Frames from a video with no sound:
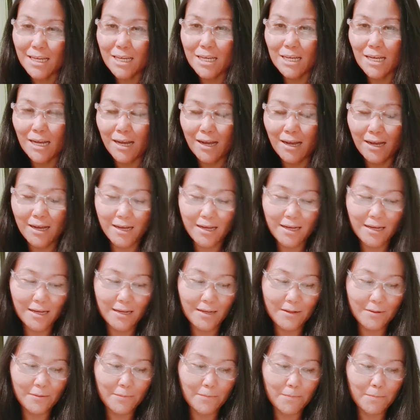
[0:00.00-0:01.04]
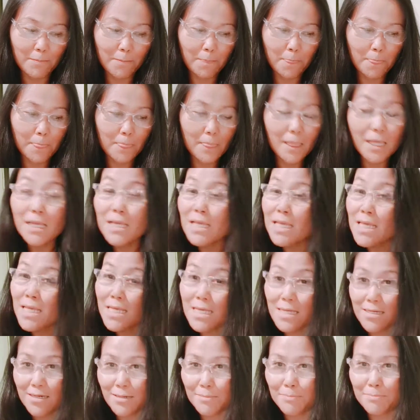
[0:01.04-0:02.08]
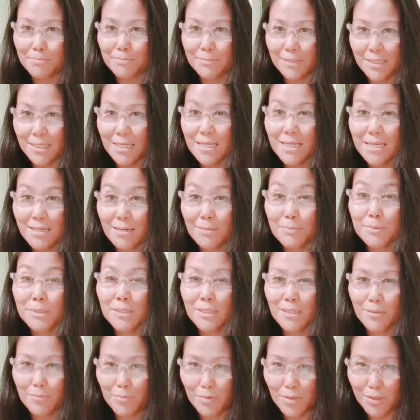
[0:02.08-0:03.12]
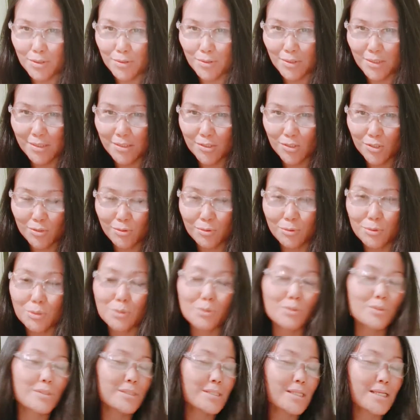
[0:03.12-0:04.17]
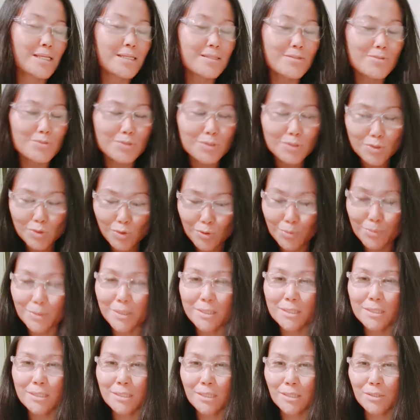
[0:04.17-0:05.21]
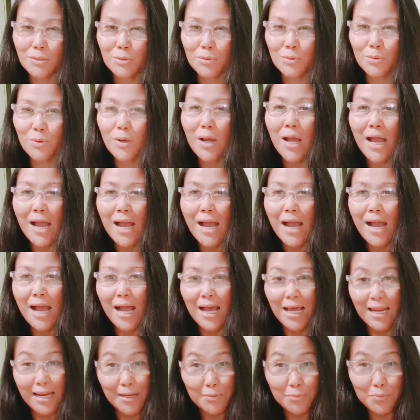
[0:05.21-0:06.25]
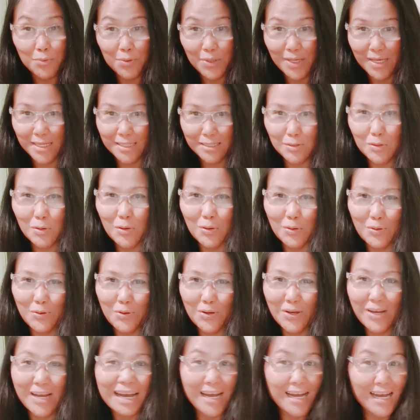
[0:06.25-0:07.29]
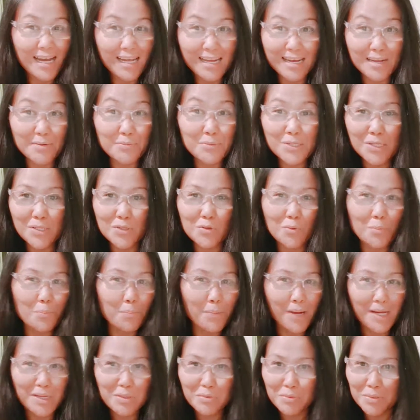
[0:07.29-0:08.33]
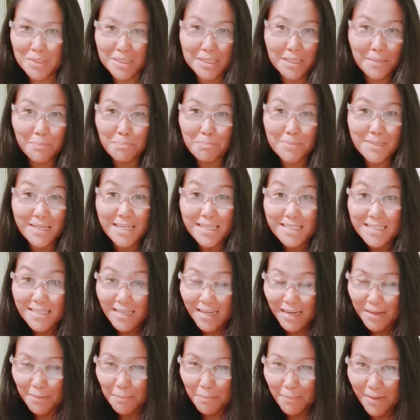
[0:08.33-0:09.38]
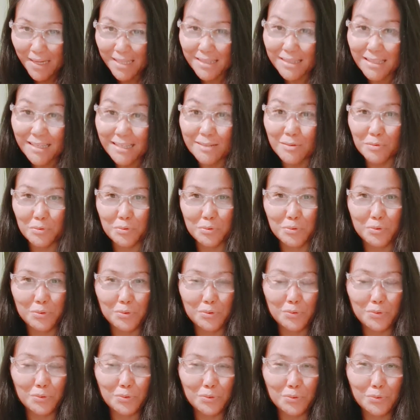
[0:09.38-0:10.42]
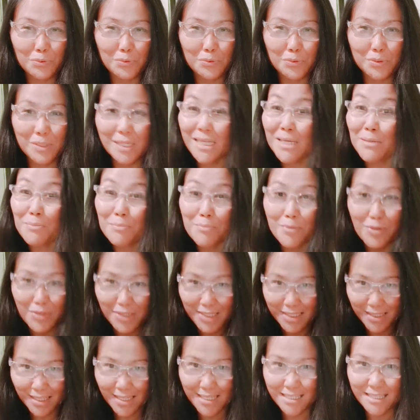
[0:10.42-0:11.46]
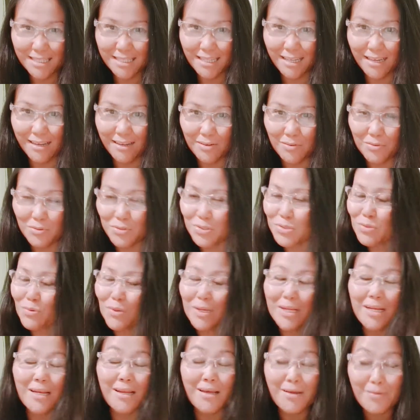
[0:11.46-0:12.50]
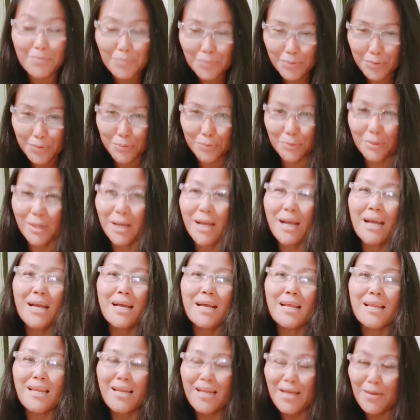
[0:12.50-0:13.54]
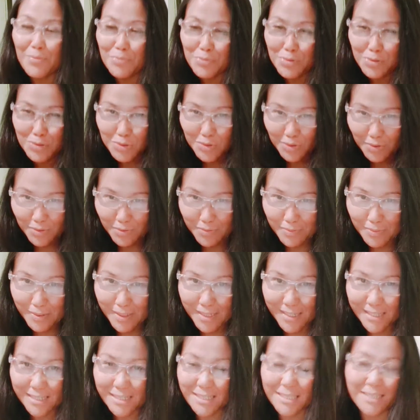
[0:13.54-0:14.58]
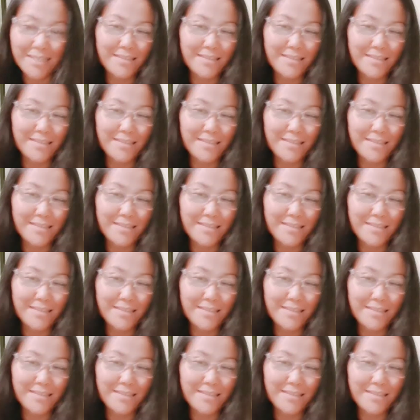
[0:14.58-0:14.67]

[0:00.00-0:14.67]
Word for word: uh, naghihirap, naghihirap sa WH ko. So, thank you so much sa iyo. Alam mo yan kung, alam mo yan kung paano kita pinasalamatan nung, nung naging monetize na ako. So, I love you. Love you so much and